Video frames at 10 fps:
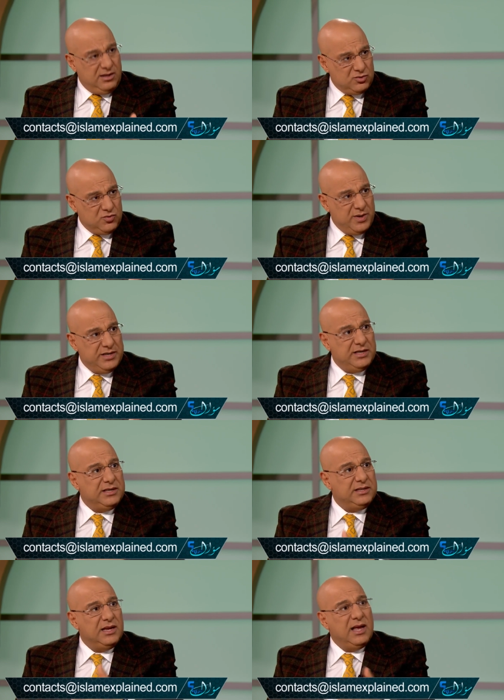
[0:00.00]

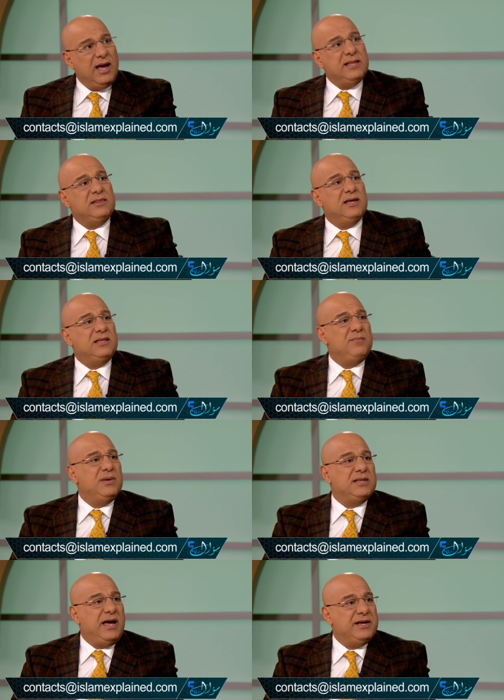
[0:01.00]
العثمانيين حتى
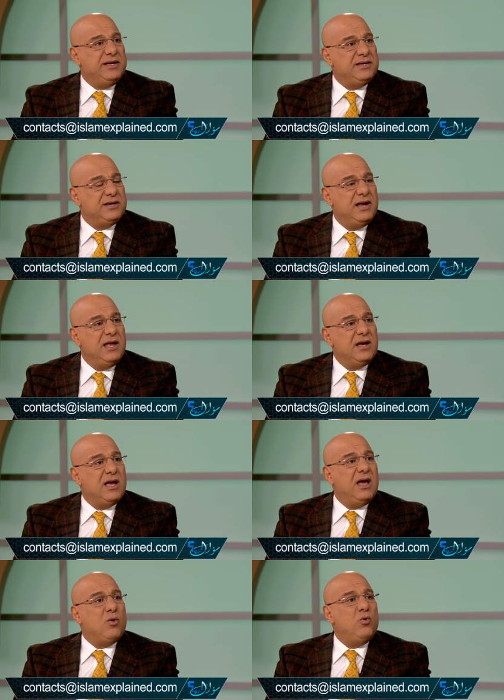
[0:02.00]
تم تحرير
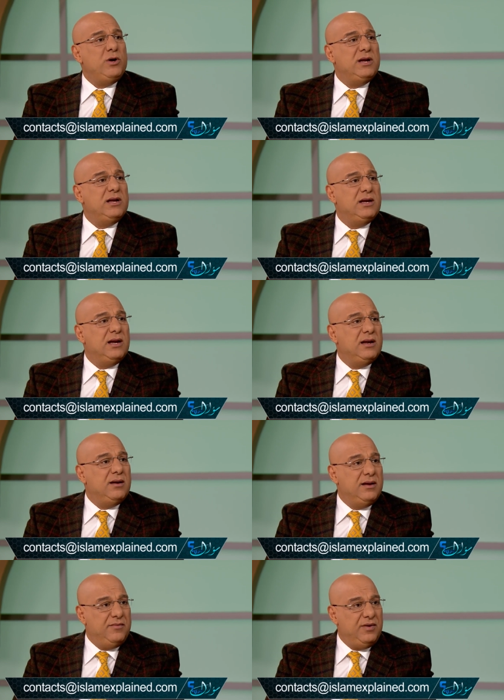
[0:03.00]
كل ال...
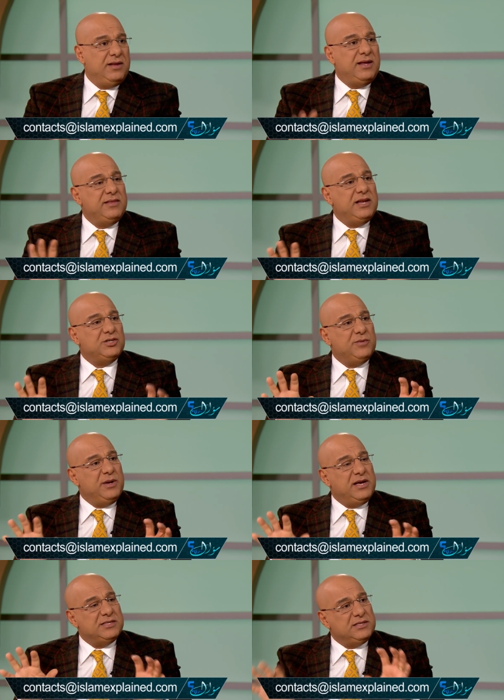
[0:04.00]
ال... احنا عندنا
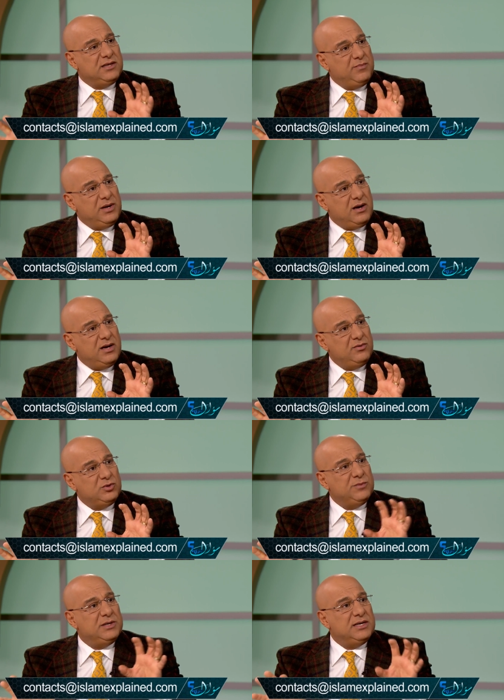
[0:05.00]
شبه جزيره البلقان
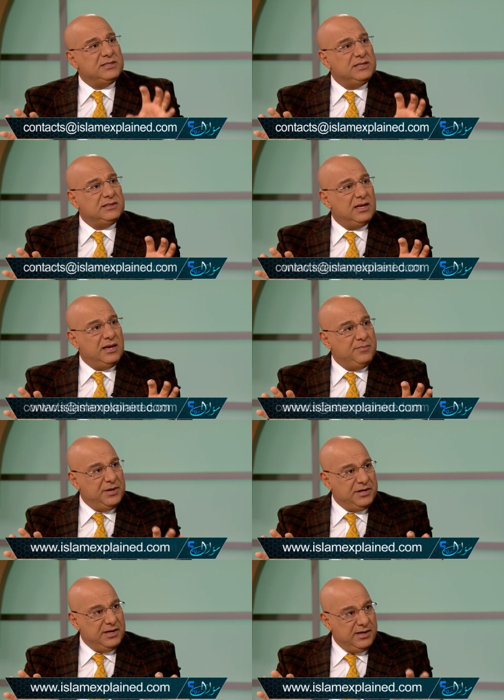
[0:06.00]
وشبه جزيره
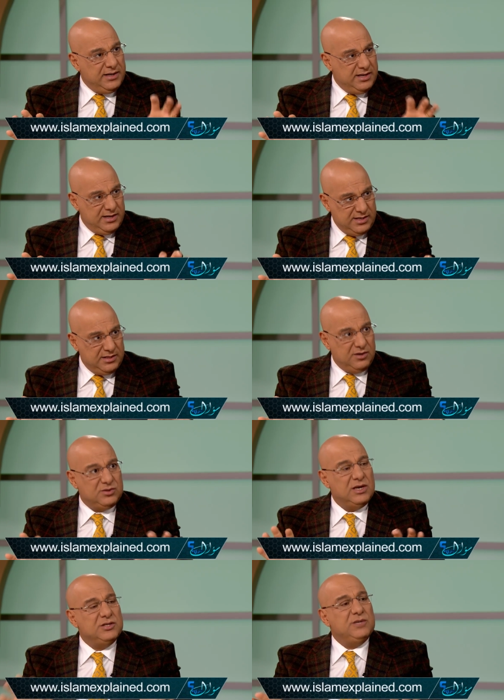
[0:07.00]
ايبيريا اللي هي
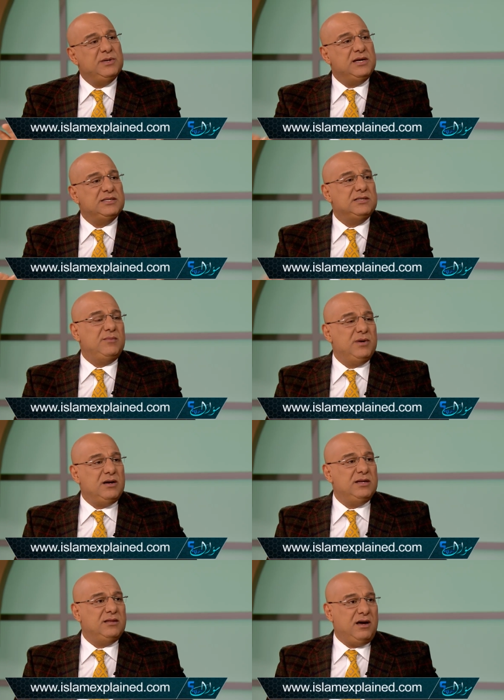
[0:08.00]
الاندلس م. شبه جزيره
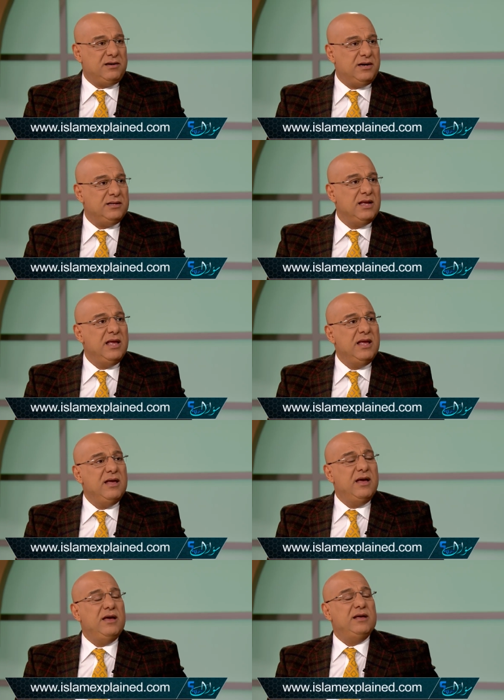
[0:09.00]
البلقان تحررت
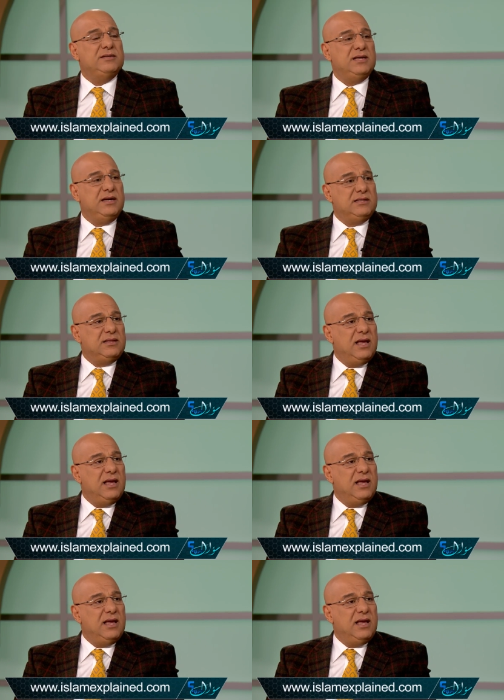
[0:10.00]
آه، سنه